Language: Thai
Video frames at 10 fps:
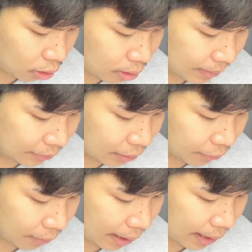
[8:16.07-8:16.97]
ก็จะเป็นสี
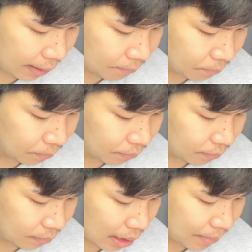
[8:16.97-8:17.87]
ฟ้า
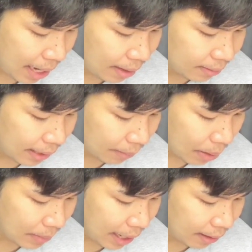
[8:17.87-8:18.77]
เห็นไหมเนี่ย
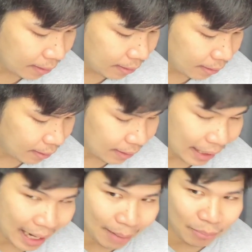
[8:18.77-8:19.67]
แบบเนี้ย
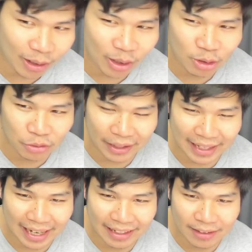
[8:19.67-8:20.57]
นะครับแล้วก็จุดสัง
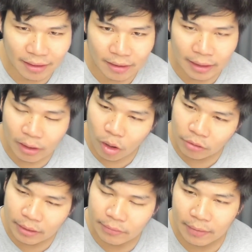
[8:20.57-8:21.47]
เกตนิดนึงเฮ้ยคอ
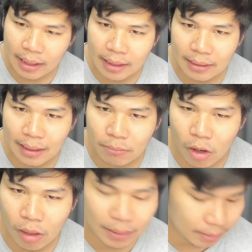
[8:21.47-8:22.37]
สีฟ้าทำ
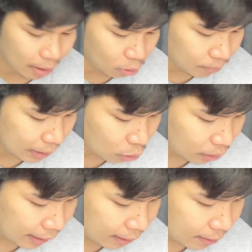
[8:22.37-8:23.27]
คอมาหรือเปล่าคุณไปดูต
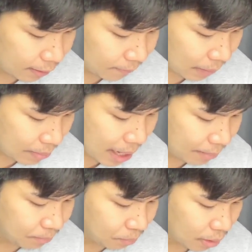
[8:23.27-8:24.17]
รงนี้เห็นไหมค
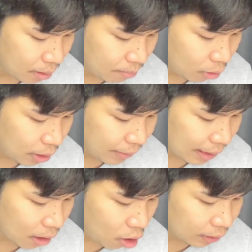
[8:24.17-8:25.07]
รับ บริเว
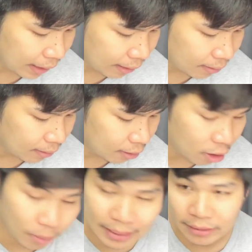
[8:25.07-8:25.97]
ณร่องเนี่ย
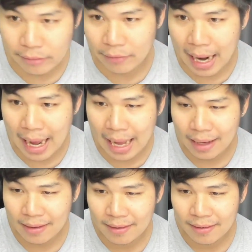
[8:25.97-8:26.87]
ก็เป็นสีฟ้า
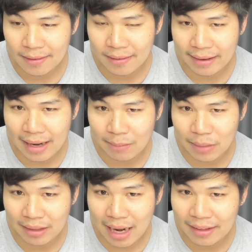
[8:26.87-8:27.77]
นะครับ
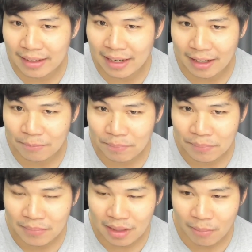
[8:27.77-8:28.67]
ดังนั้นเนี่ย
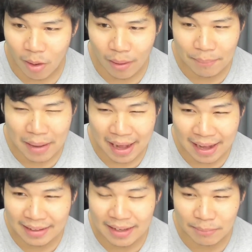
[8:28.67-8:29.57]
จะบอกว่าพระ
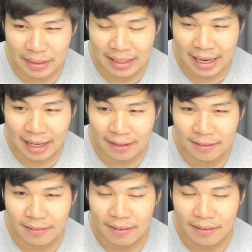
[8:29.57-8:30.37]
เนี่ยมีการ